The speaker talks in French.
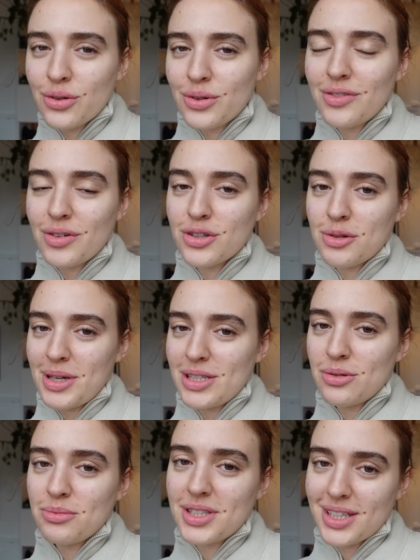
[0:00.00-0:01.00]
Du coup il faut que je
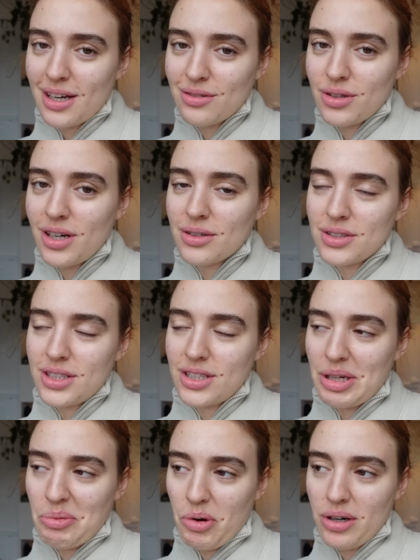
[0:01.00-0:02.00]
passe au petit Carrefour à côté de
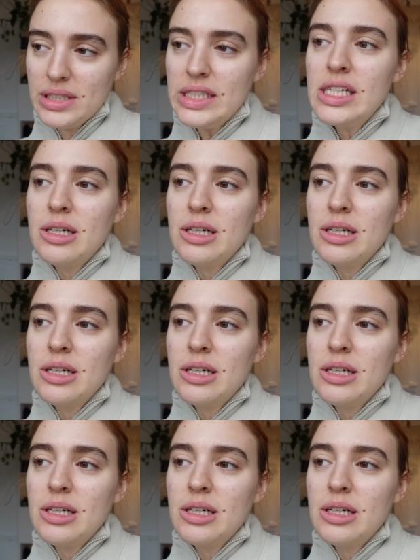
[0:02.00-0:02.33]
chez moi